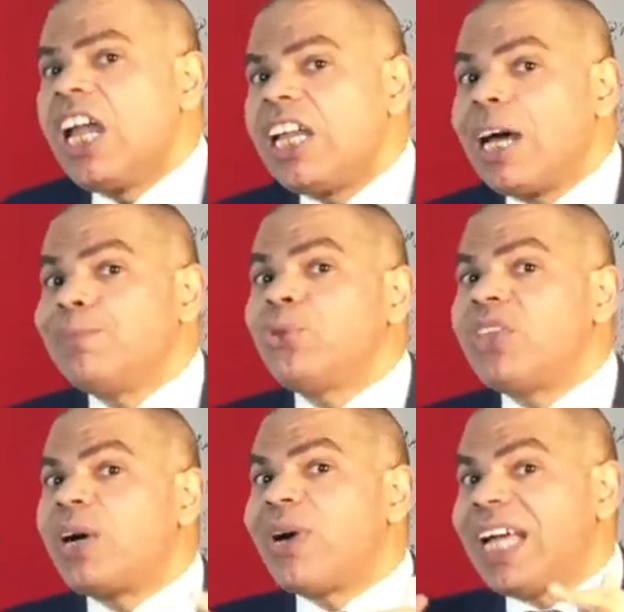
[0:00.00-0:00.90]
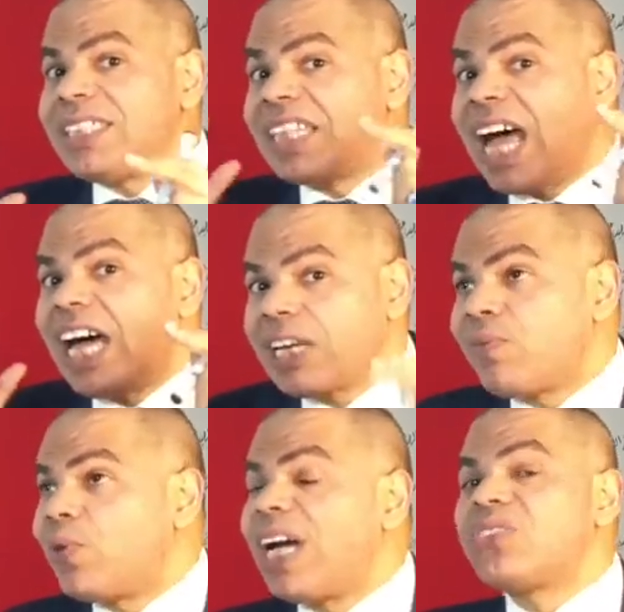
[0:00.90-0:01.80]
لابد وأن
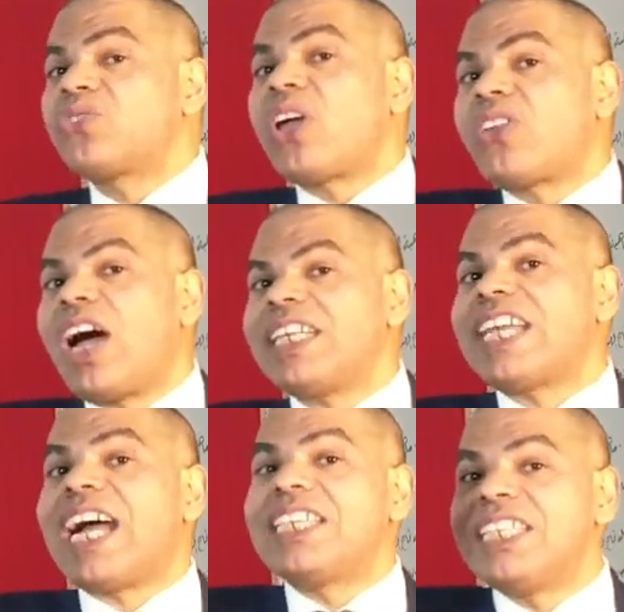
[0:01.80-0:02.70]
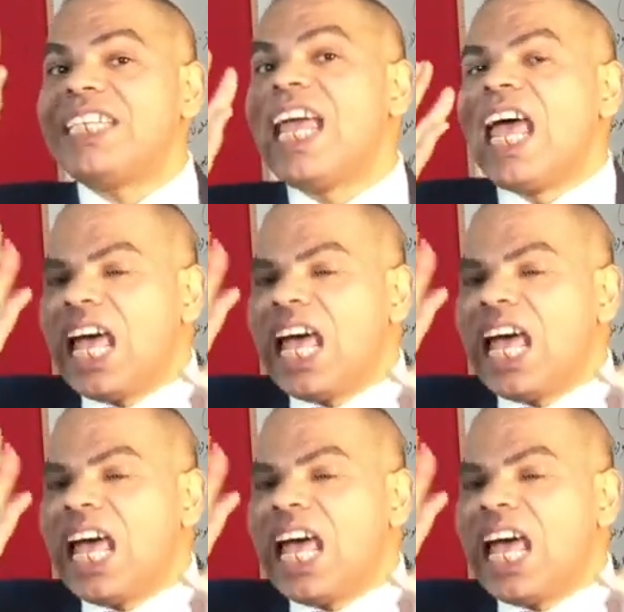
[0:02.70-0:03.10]
تعرف وأن تضع يعني إيه